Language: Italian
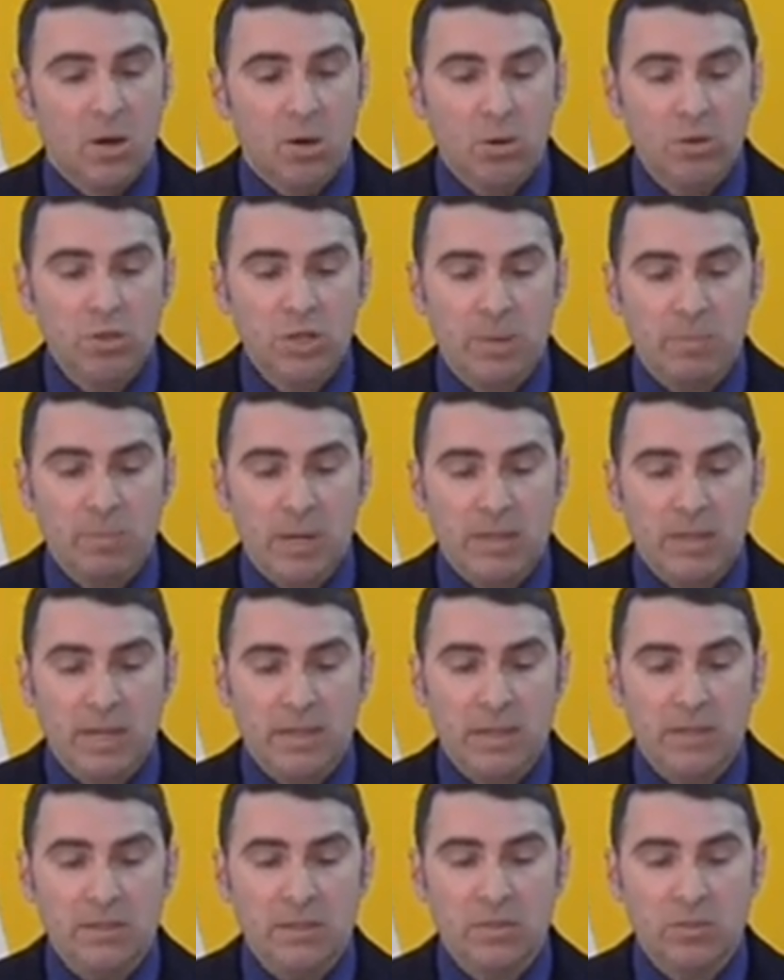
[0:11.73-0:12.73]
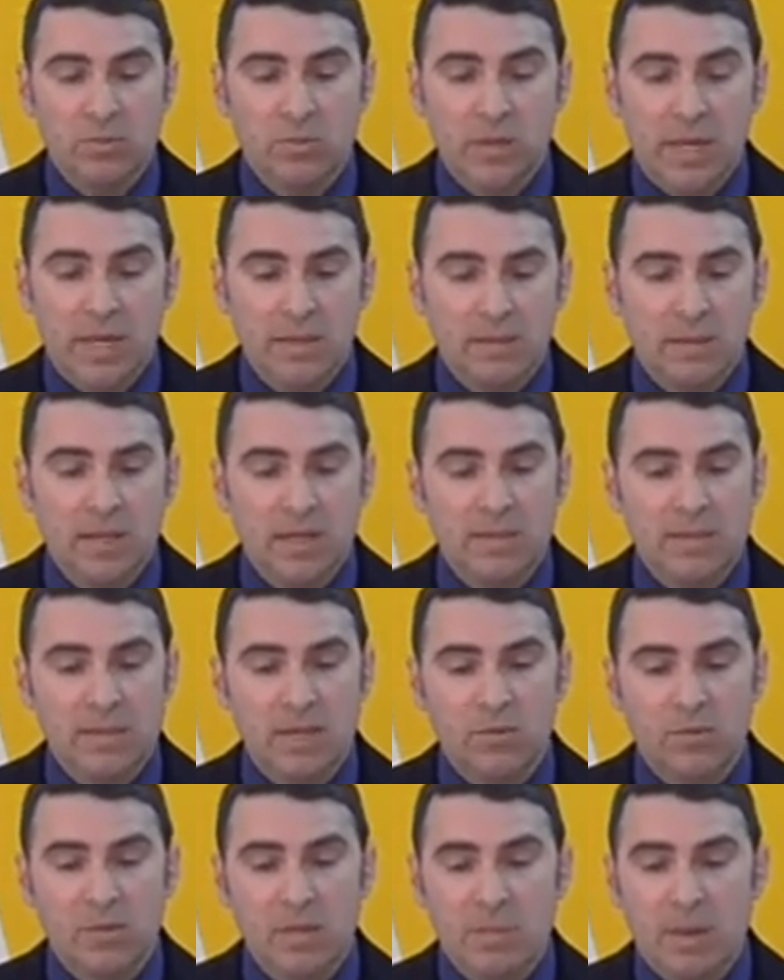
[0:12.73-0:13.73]
Oggi a parlare agli studenti è
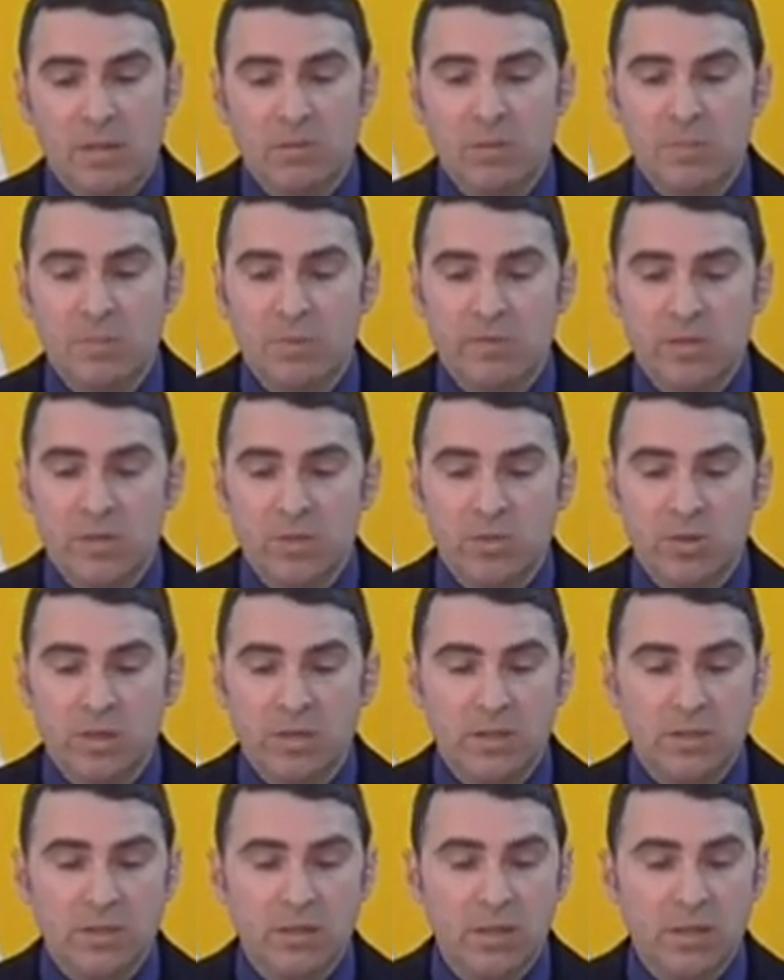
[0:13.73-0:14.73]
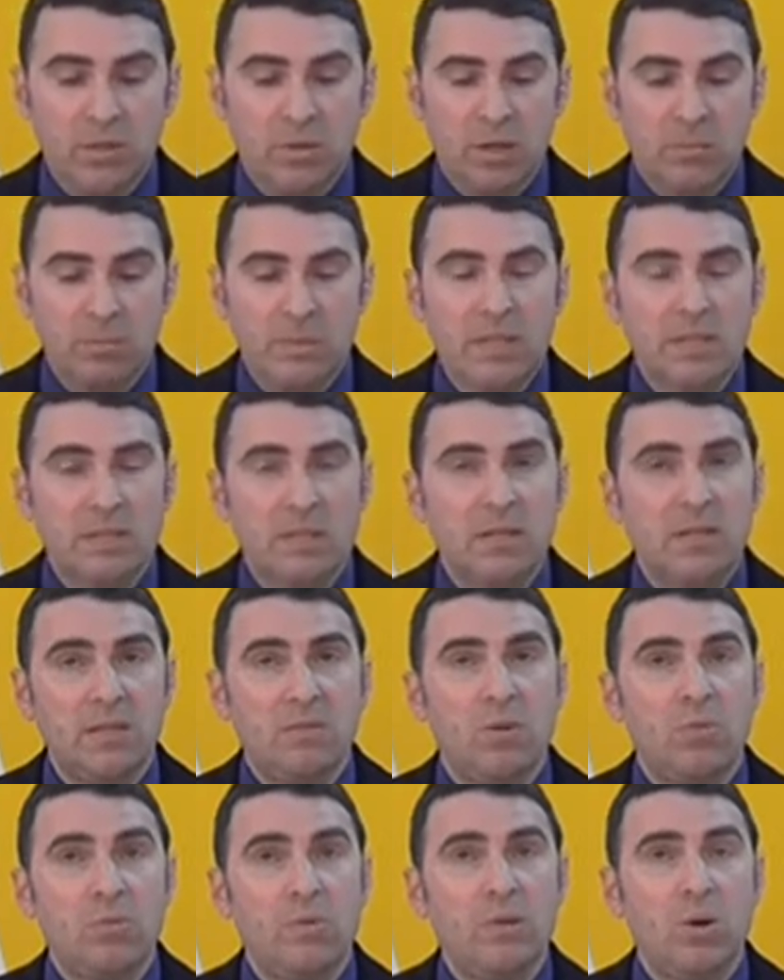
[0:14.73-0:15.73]
stato chiamato il professore di diritto
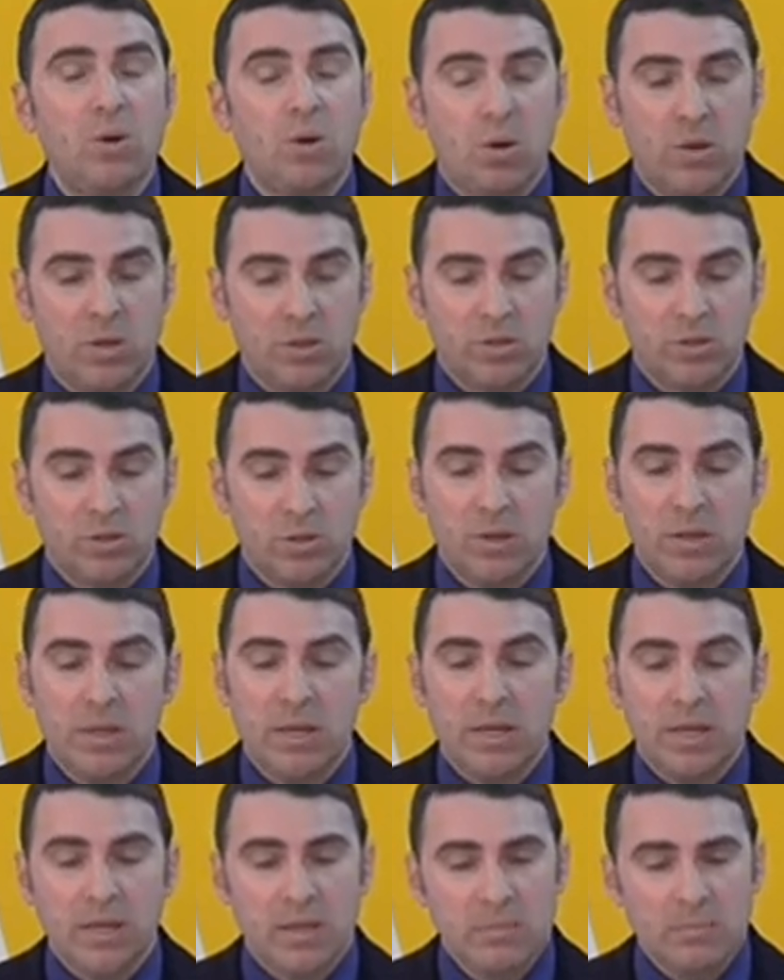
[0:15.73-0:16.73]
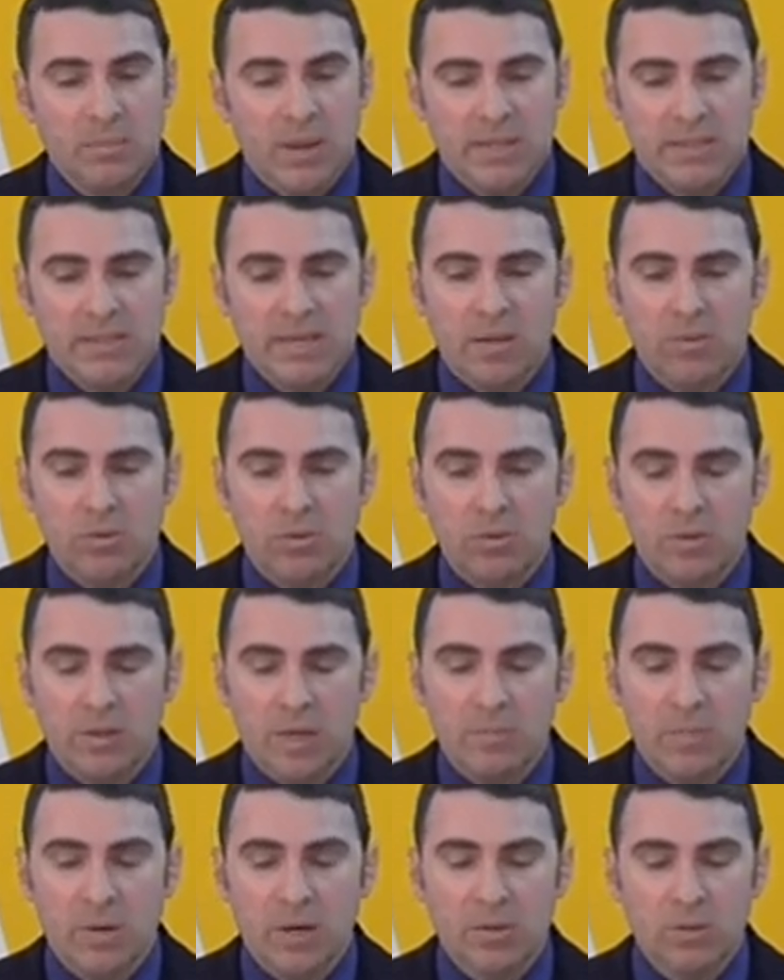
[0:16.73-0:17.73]
amministrativo Guido Corso, in passato
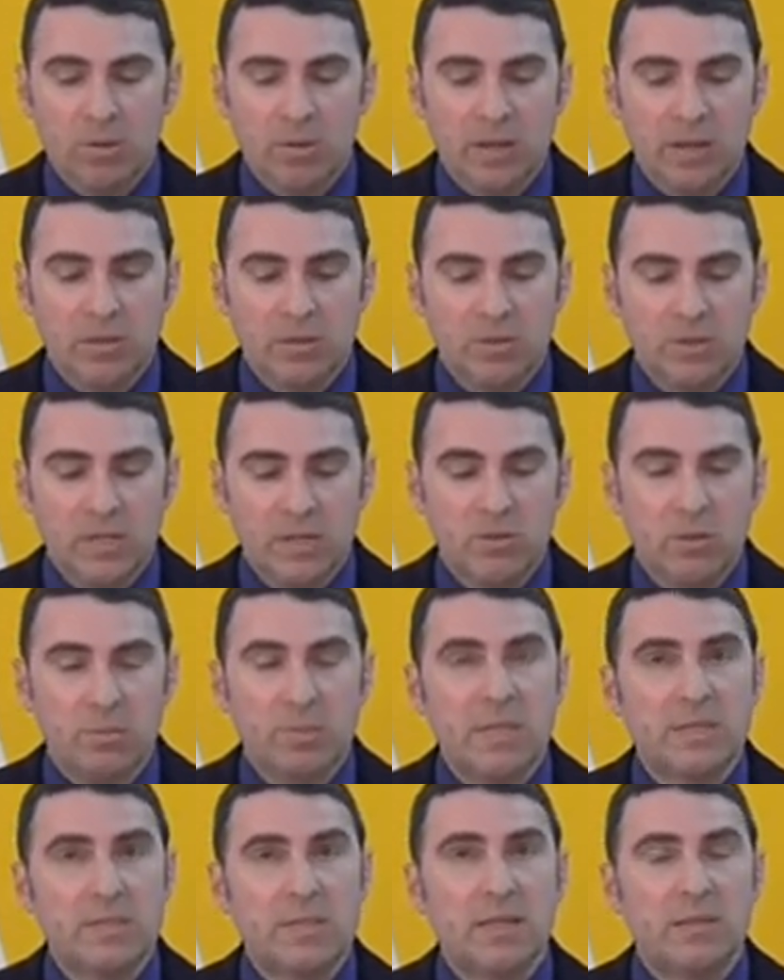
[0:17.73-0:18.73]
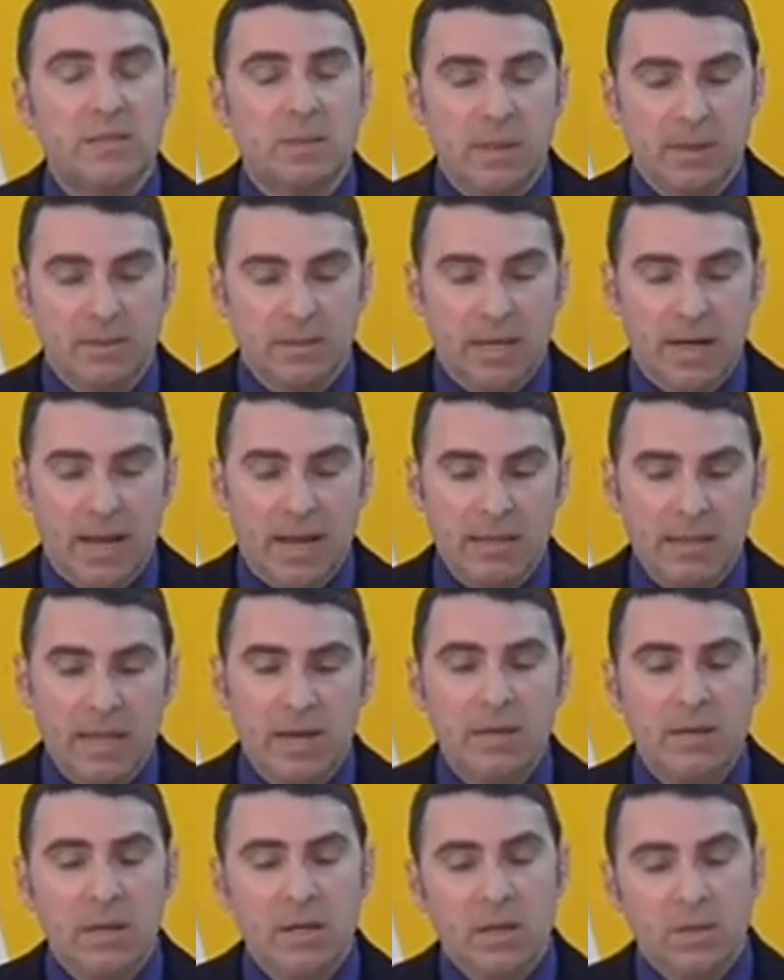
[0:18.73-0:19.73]
collaboratore dello stesso Piersanti
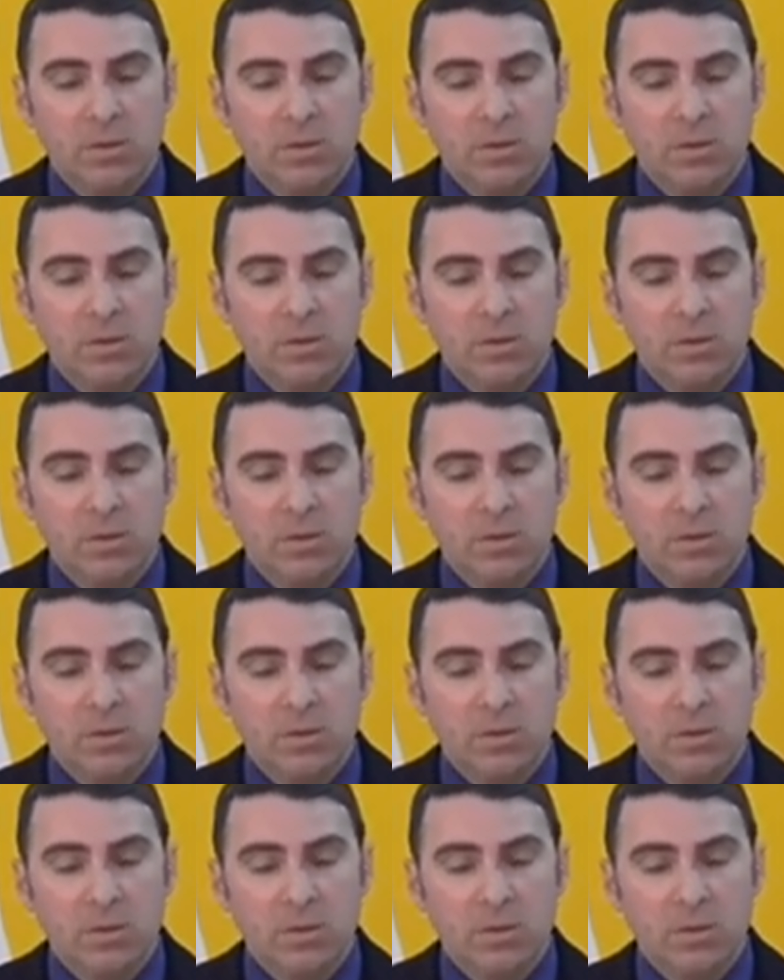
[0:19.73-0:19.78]
Mattarella,